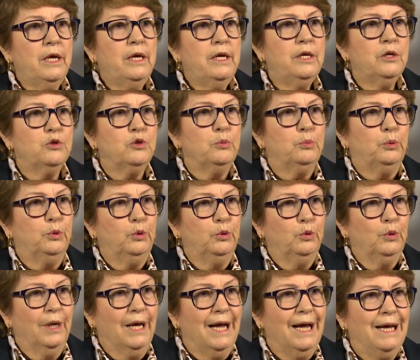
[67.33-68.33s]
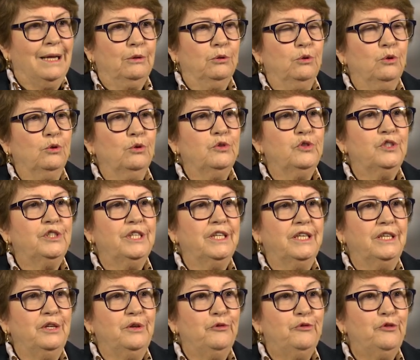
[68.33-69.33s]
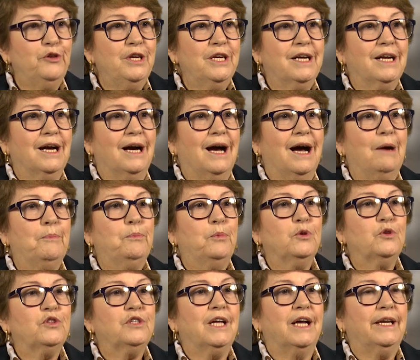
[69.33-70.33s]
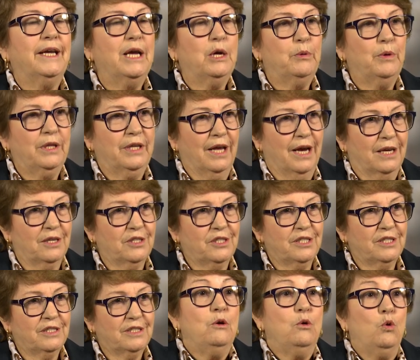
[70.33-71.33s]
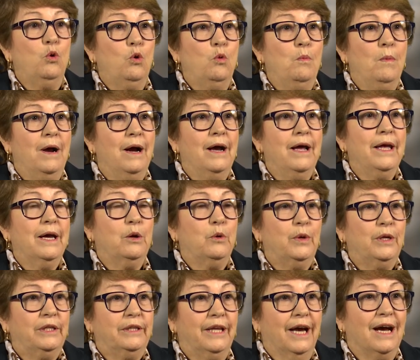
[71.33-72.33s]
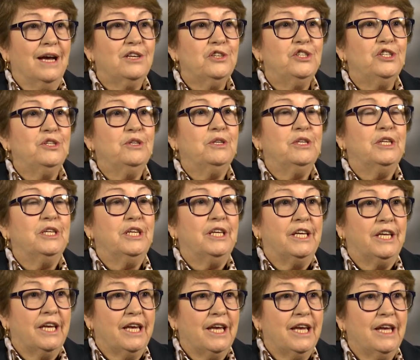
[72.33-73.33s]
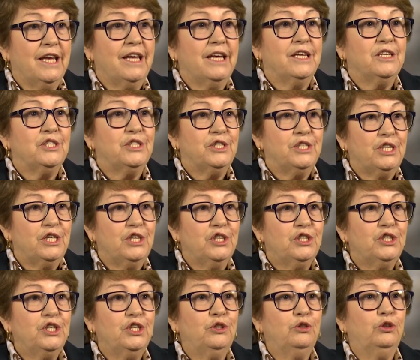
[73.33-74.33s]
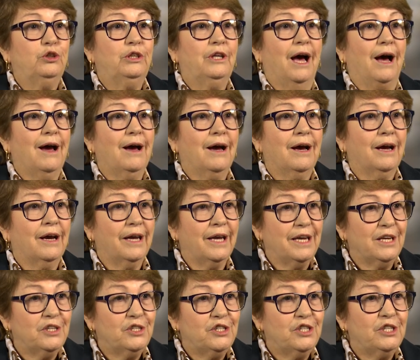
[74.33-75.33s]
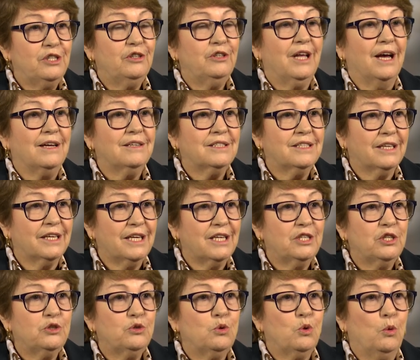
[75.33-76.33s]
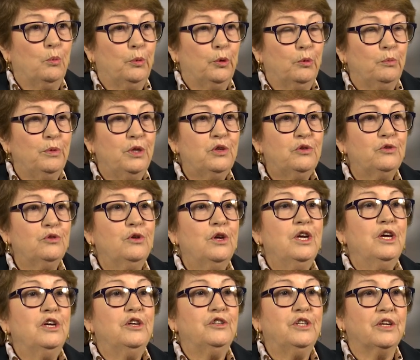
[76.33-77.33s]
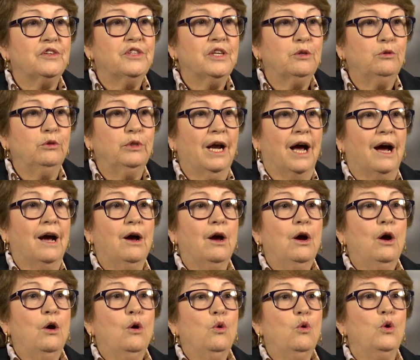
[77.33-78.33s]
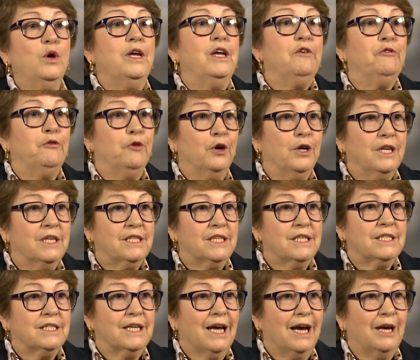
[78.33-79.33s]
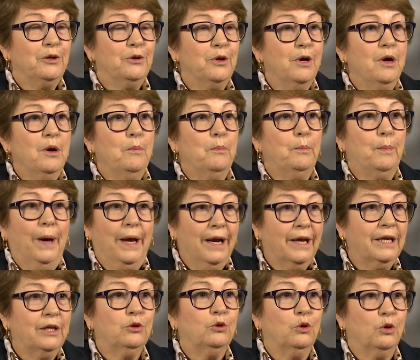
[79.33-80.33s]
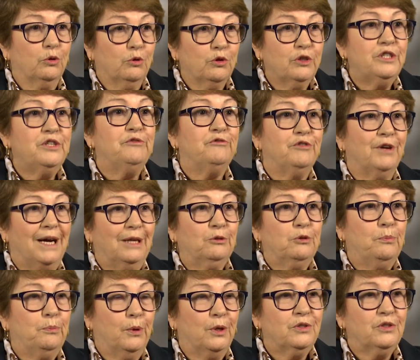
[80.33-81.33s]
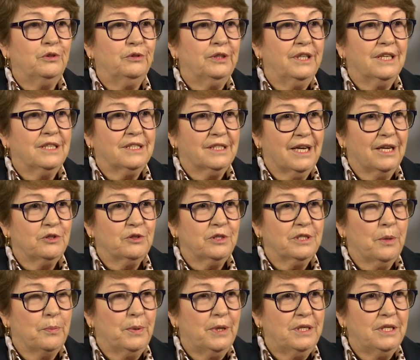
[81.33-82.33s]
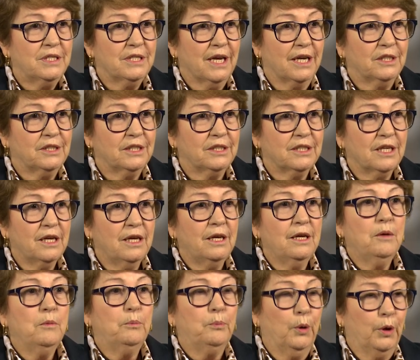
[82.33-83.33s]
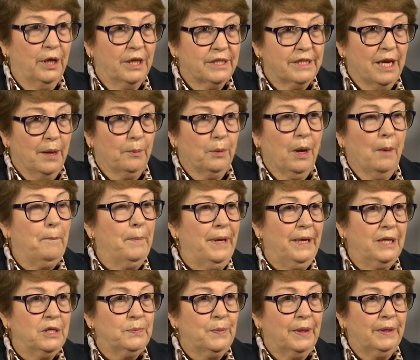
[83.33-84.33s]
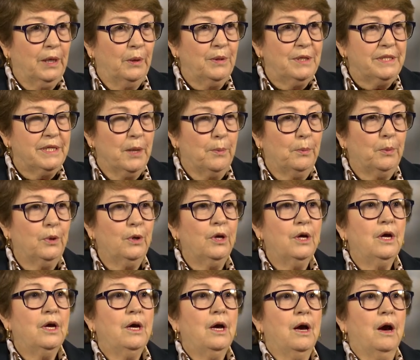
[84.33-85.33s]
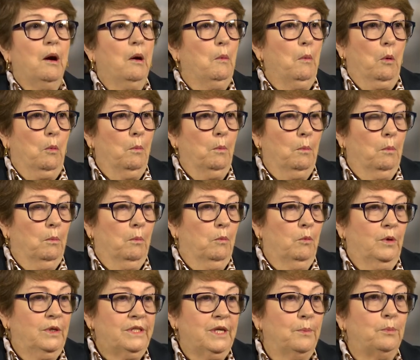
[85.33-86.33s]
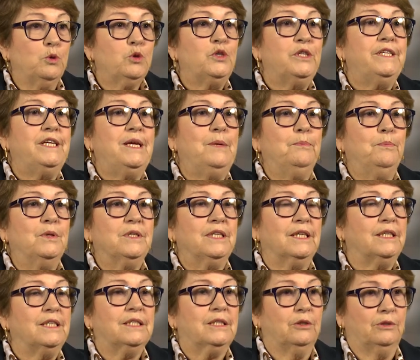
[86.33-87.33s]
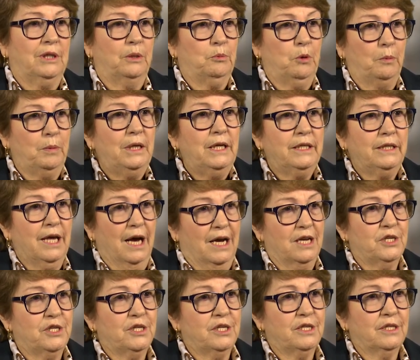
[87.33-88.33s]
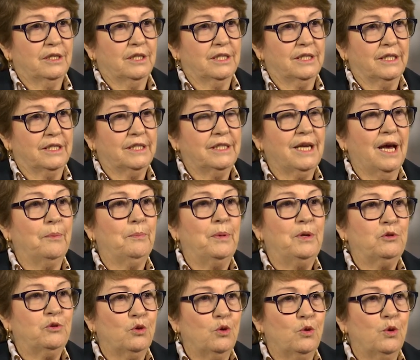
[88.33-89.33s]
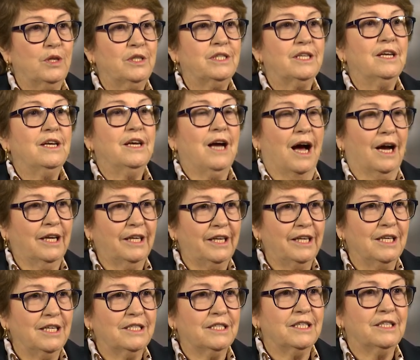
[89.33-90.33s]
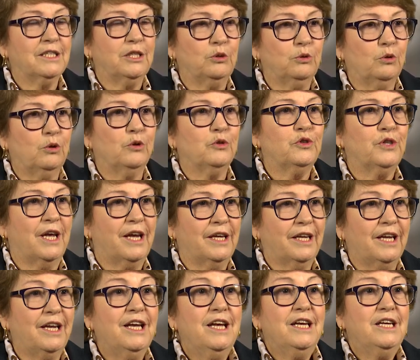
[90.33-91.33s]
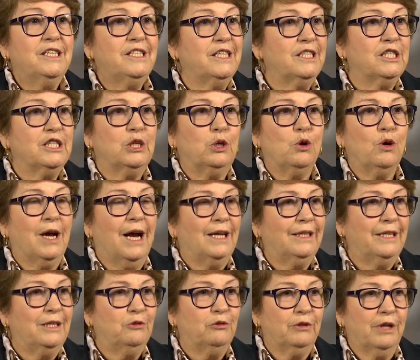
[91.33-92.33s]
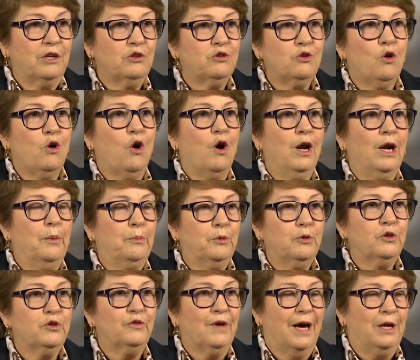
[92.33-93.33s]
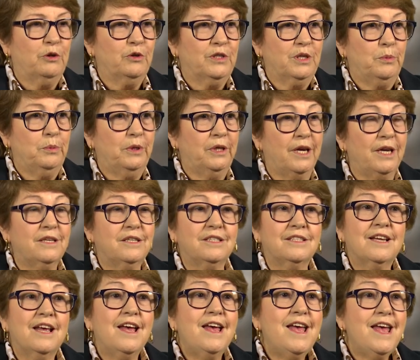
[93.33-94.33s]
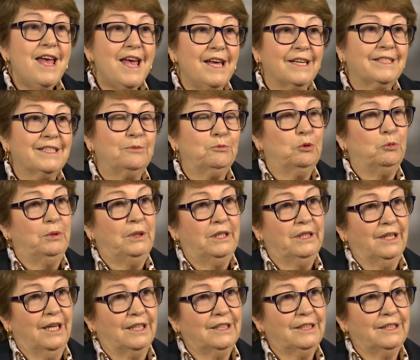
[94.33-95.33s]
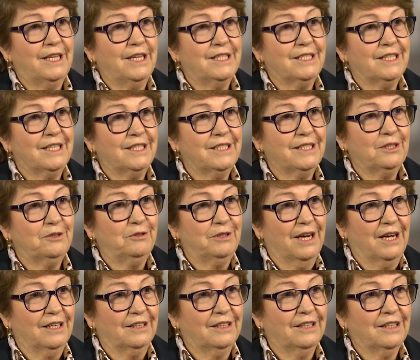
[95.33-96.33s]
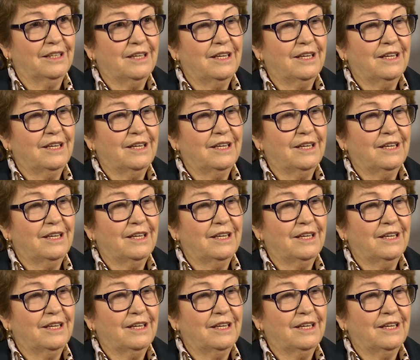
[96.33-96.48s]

Isso, por um lado, significa apostar na equidade, uma equidade que exige da rede, das redes, o compromisso de assegurar o que for necessário para que todos de fato possam ter acesso às aprendizagens. Por exemplo, apenas para dar um exemplo, um exemplo simples, a questão da mobilidade. Quer dizer, se há pessoas, há crianças que não conseguem se deslocar dentro da escola para os vários ambientes, esta mobilidade tem que ser assegurada.